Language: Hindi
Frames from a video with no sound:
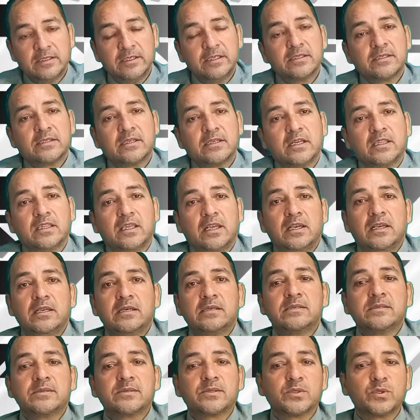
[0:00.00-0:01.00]
जिसका
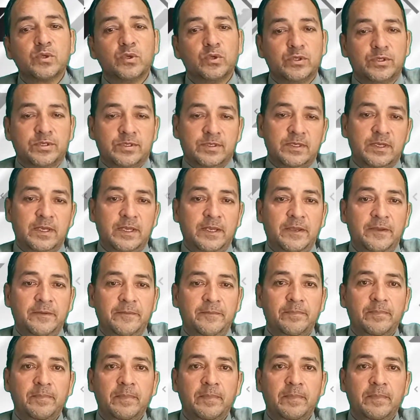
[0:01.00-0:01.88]
तल्लक सोच से है